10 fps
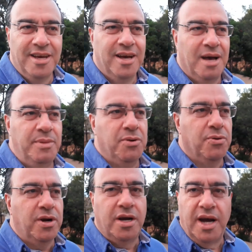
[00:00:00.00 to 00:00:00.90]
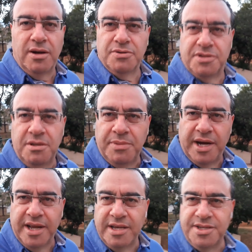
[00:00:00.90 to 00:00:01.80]
Amigo Carlos
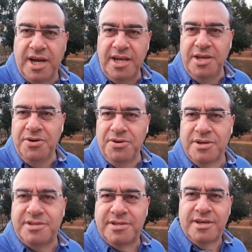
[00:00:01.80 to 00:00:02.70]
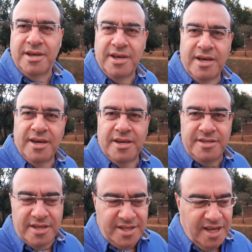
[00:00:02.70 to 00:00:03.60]
Guimarães. Carlinhos,
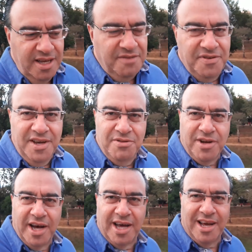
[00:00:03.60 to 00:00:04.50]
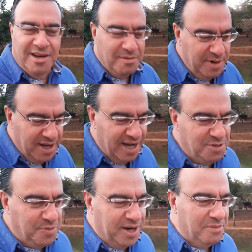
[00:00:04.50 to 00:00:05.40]
você tá aí vendo, cara? Abraço,
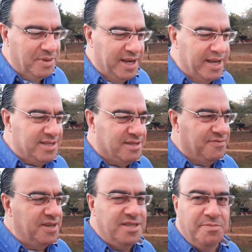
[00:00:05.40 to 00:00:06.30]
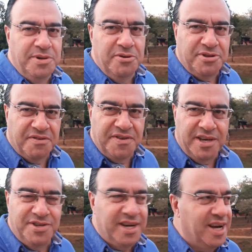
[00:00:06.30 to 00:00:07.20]
parabéns. Faz tempo que eu não te
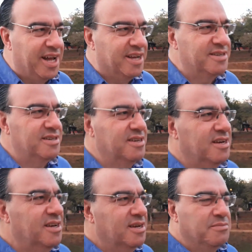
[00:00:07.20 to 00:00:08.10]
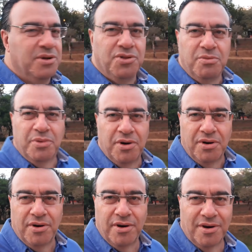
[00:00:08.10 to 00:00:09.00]
vejo, hein, cara? Muito
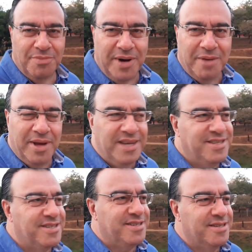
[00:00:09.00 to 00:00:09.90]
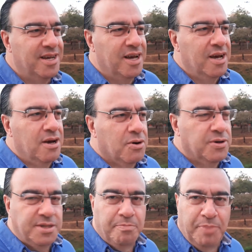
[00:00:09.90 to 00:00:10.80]
bom, parabéns.
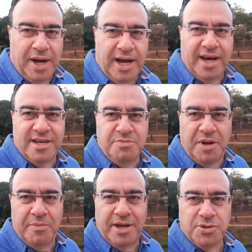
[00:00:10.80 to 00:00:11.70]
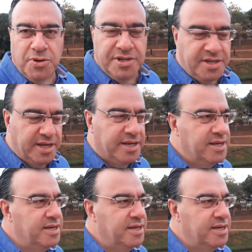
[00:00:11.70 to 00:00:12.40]
Rose Parras, parabéns, Rose.